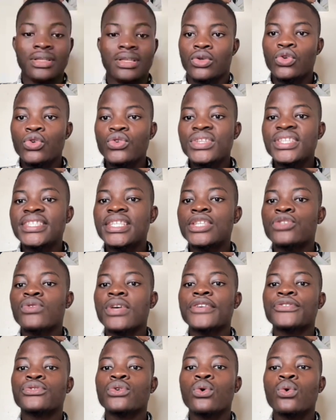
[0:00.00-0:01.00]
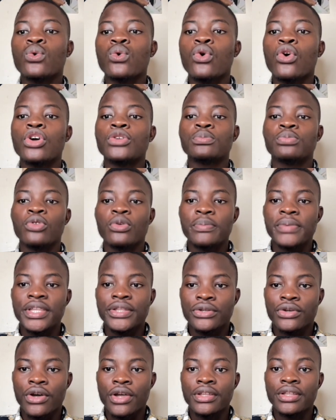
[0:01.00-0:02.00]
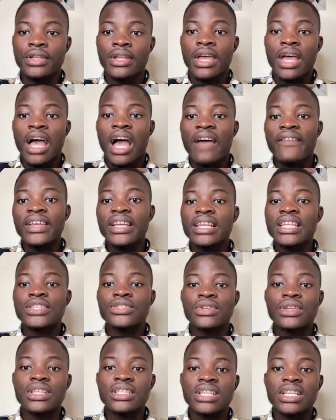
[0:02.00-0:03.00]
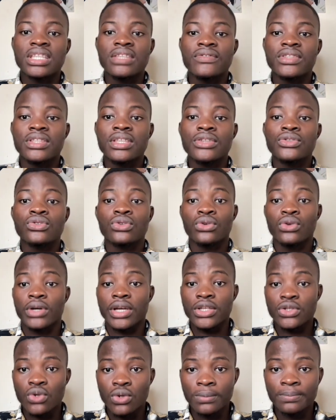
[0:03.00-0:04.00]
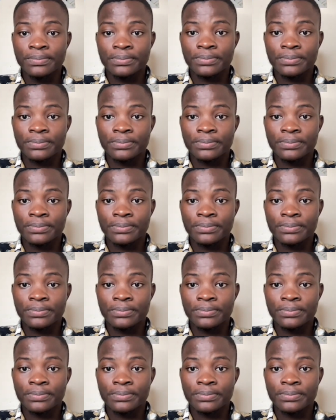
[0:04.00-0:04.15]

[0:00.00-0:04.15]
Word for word: Une situation couronne pour bitcoin. Avec l'essor des activités sur le réseau,